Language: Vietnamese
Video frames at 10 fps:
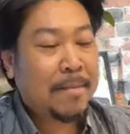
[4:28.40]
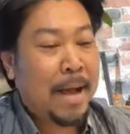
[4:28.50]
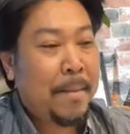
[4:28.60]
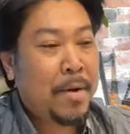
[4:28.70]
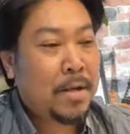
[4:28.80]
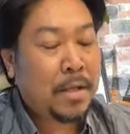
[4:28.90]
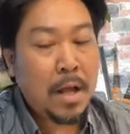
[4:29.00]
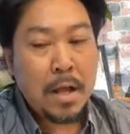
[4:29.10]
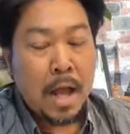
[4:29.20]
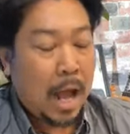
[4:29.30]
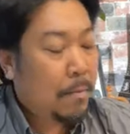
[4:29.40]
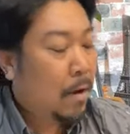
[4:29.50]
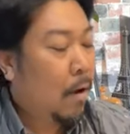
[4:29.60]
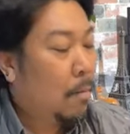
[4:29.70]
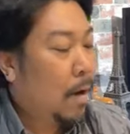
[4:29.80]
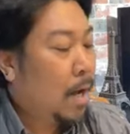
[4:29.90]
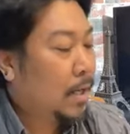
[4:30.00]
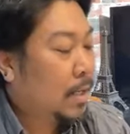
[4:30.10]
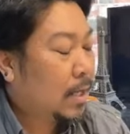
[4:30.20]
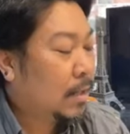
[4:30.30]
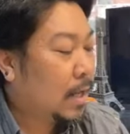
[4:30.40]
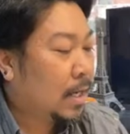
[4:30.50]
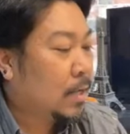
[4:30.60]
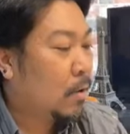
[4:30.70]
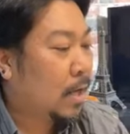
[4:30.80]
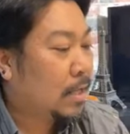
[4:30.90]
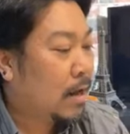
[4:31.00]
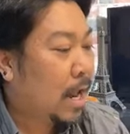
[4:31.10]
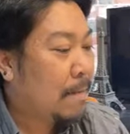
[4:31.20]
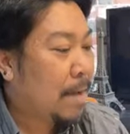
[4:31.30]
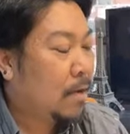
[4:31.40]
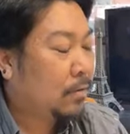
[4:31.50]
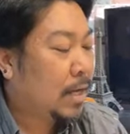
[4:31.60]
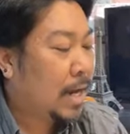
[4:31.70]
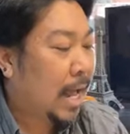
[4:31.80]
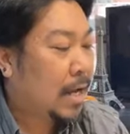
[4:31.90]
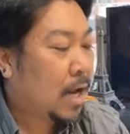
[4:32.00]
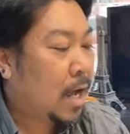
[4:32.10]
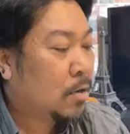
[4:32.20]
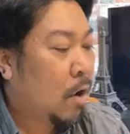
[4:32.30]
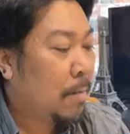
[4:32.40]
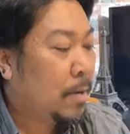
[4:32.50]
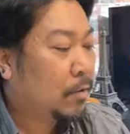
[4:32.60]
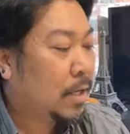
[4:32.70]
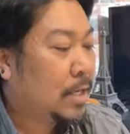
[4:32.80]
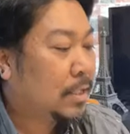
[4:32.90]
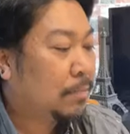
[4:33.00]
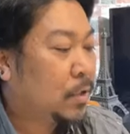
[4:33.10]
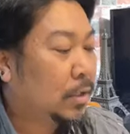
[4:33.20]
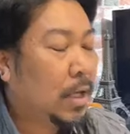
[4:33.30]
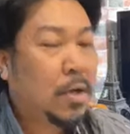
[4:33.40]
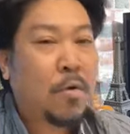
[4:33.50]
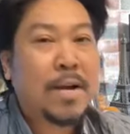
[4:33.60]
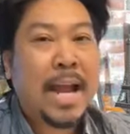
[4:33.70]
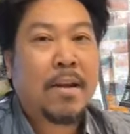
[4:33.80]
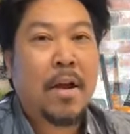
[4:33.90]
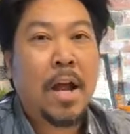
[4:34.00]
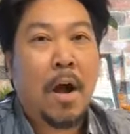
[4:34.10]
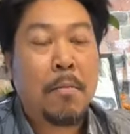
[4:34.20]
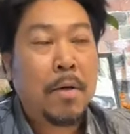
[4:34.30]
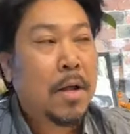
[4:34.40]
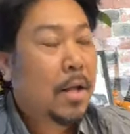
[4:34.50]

Cái bà mới nói chứ hả mô Hùng ơi, cái cái điện thoại tao nó đang báo tin là có đoàn biểu tình nó sắp sửa tới khu này rồi không.